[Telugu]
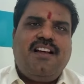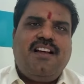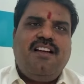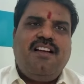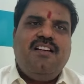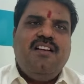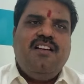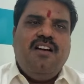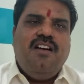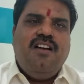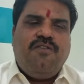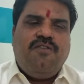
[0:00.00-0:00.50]
గా
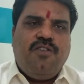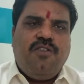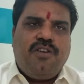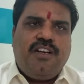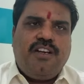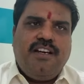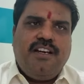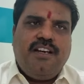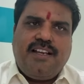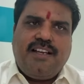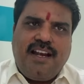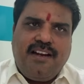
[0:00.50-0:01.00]

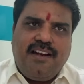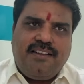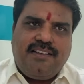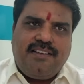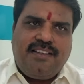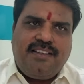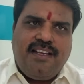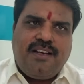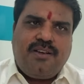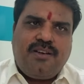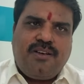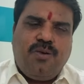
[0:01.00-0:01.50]
ఫోర్టీన్ క్యారెట్స్
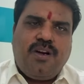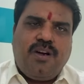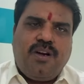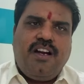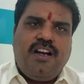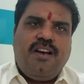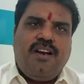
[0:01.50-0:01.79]
కి ఎక్కువగా